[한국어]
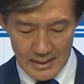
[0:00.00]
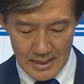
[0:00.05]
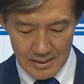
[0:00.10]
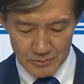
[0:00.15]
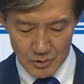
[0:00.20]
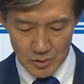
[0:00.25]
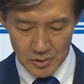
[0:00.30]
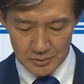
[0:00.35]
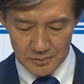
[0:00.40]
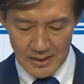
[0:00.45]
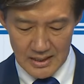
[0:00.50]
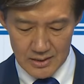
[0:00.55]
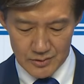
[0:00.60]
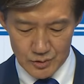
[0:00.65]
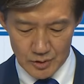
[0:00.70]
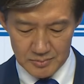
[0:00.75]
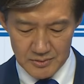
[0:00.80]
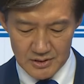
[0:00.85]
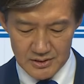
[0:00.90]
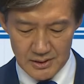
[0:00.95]
아무것도 할
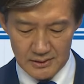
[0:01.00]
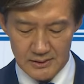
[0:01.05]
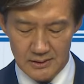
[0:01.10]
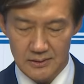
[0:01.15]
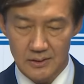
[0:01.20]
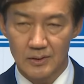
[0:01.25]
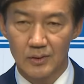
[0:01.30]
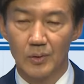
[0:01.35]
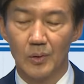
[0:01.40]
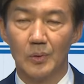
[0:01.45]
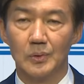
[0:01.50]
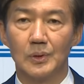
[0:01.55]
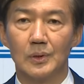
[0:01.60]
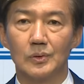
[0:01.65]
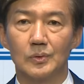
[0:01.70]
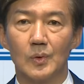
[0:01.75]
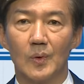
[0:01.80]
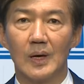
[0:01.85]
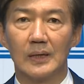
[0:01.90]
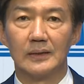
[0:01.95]
수 없는 저는
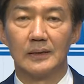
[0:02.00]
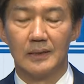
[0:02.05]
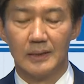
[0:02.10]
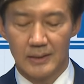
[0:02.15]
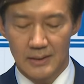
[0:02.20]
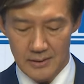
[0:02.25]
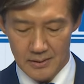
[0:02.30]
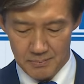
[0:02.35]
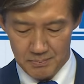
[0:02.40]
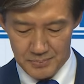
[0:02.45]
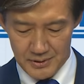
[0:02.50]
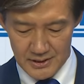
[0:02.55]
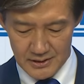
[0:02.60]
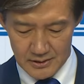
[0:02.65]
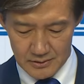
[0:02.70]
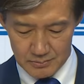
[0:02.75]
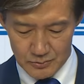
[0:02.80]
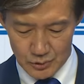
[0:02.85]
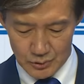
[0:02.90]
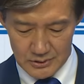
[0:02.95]
5년 동안
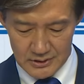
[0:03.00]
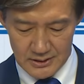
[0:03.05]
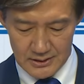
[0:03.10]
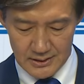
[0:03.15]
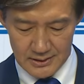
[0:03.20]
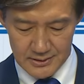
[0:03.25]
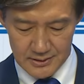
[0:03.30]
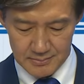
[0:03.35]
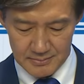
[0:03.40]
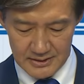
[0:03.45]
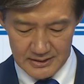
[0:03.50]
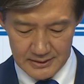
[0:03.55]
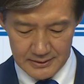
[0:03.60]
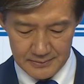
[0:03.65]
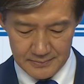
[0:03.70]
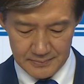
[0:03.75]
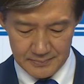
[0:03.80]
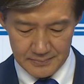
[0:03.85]
피눈물을 흘렸습니다.